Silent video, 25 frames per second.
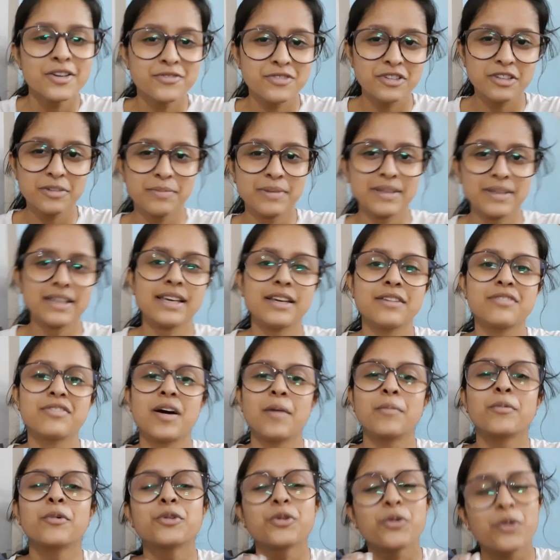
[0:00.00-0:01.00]
फिर भी इफ़
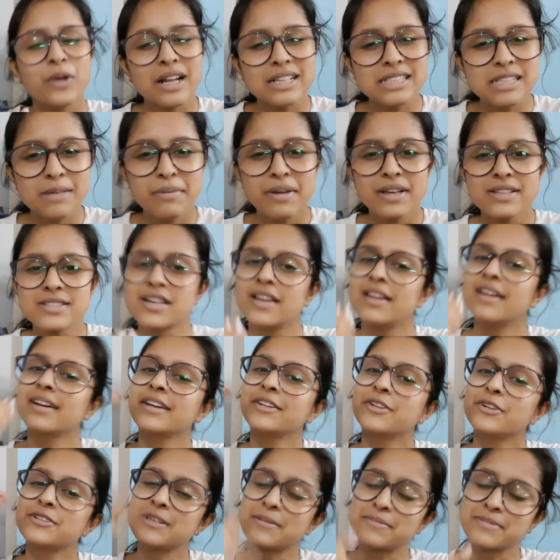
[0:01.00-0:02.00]
आपको थोड़ा सा भी अच्छा
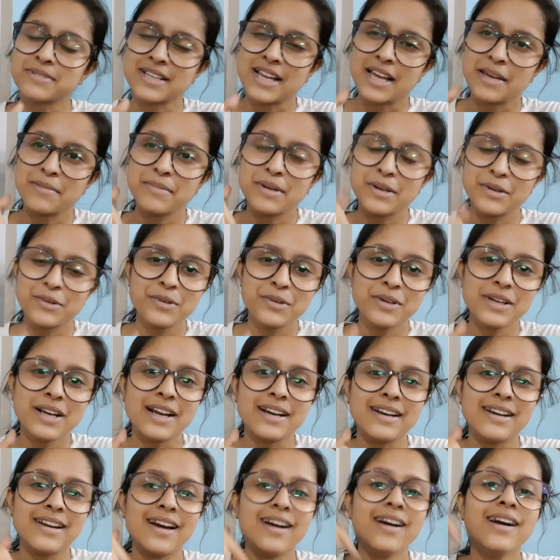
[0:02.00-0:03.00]
लगे तो सब्सक्राइब बिल्कुल
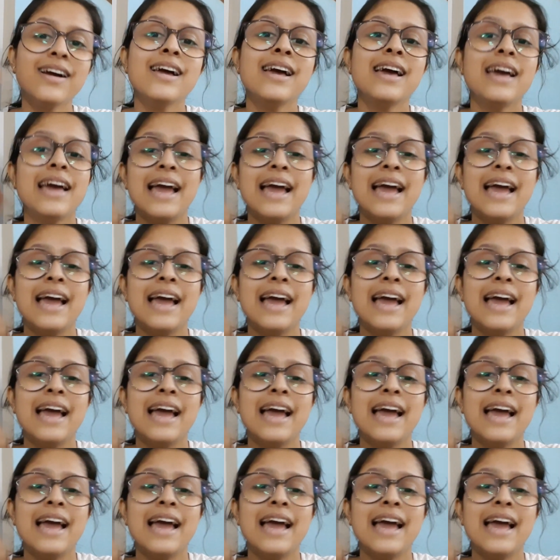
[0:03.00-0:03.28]
करना